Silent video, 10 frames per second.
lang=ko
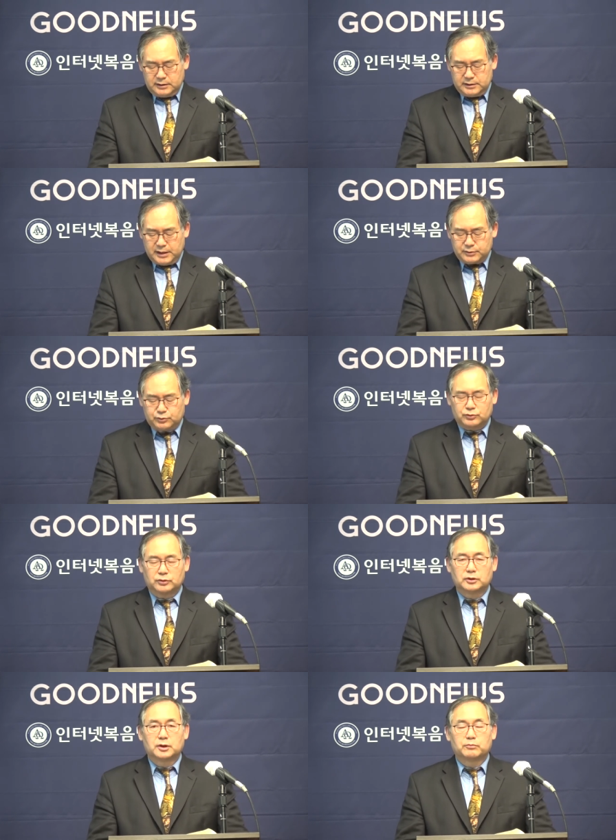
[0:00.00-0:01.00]

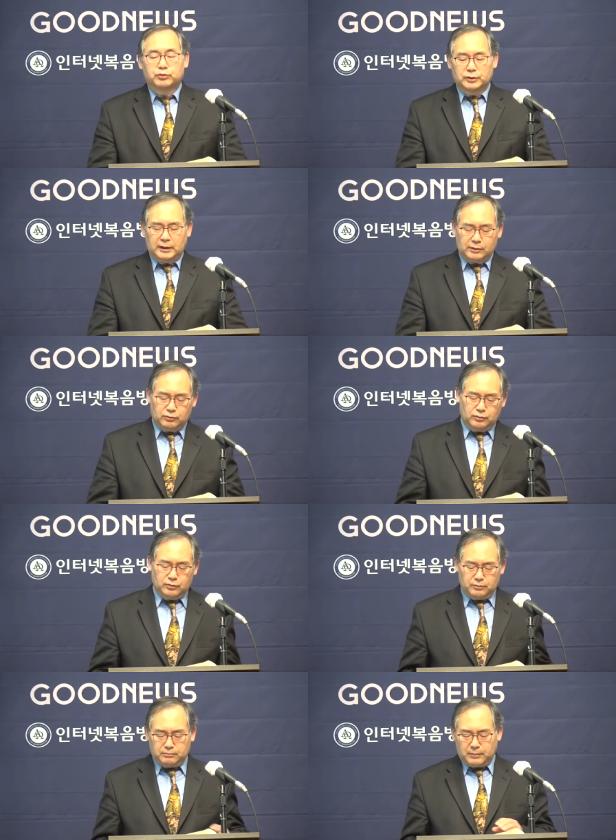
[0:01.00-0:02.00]
예수를 부인하고
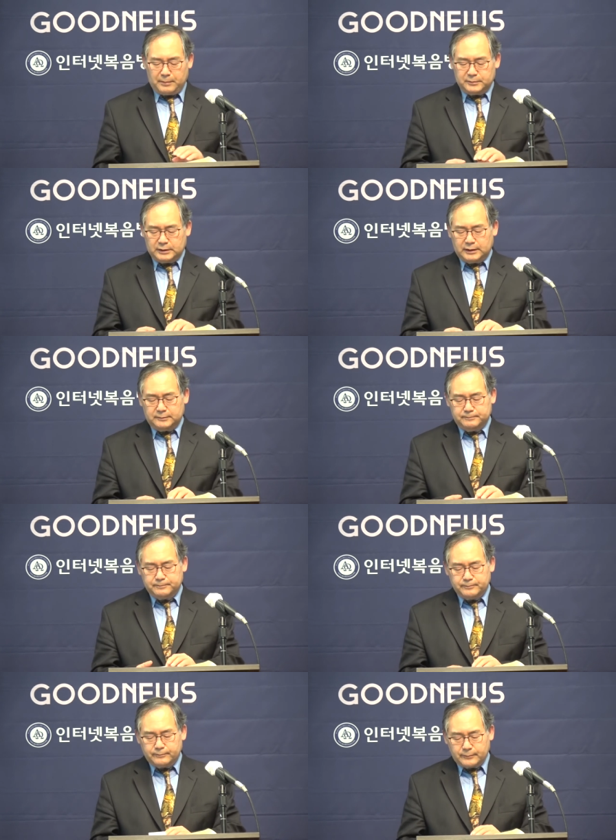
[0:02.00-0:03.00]
맙니다.
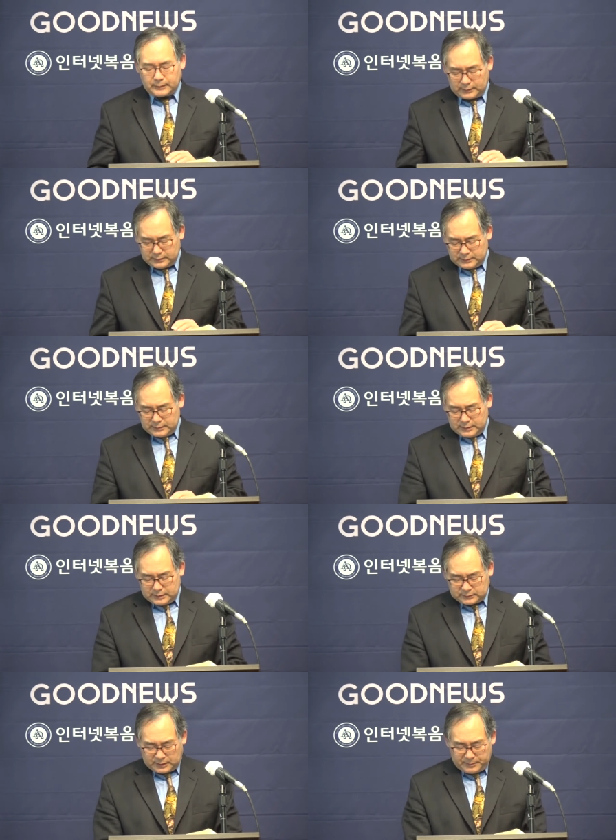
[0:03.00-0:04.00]

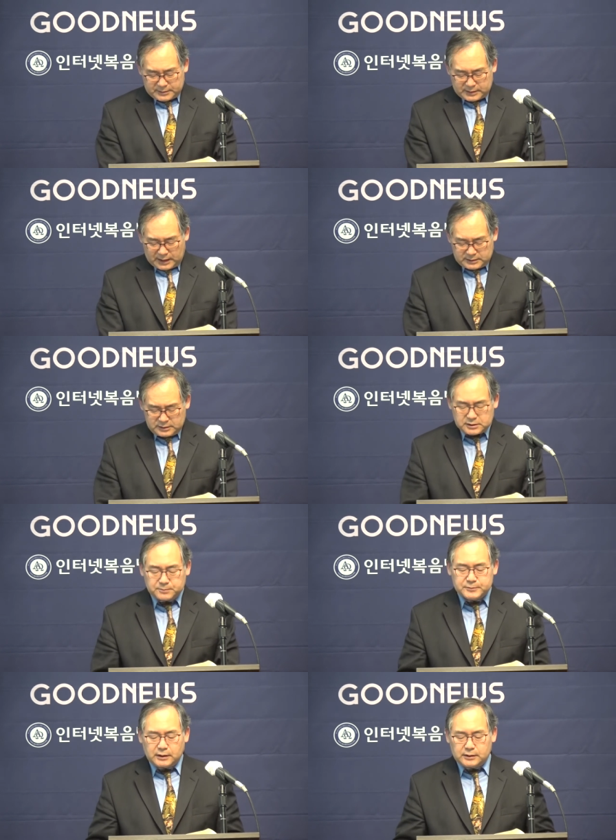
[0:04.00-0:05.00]
그 다음에 자기
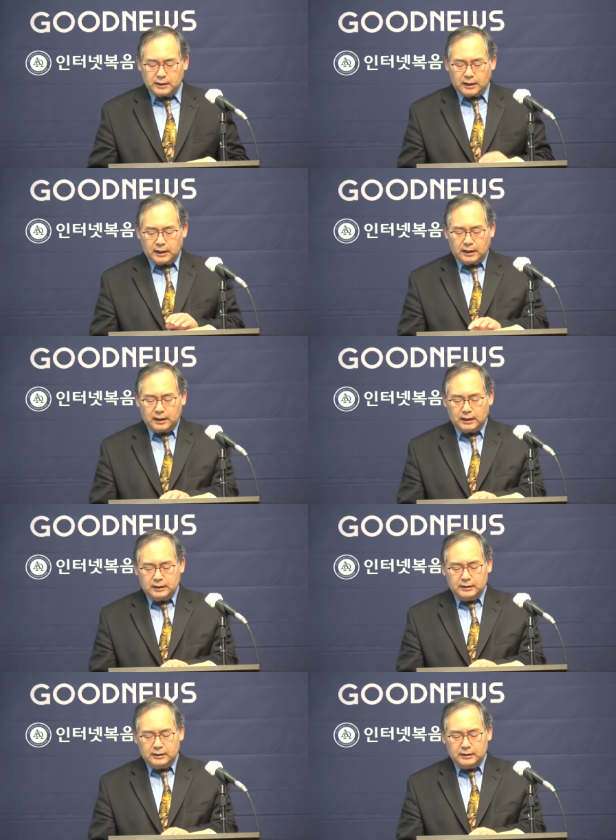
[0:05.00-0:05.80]
십자가,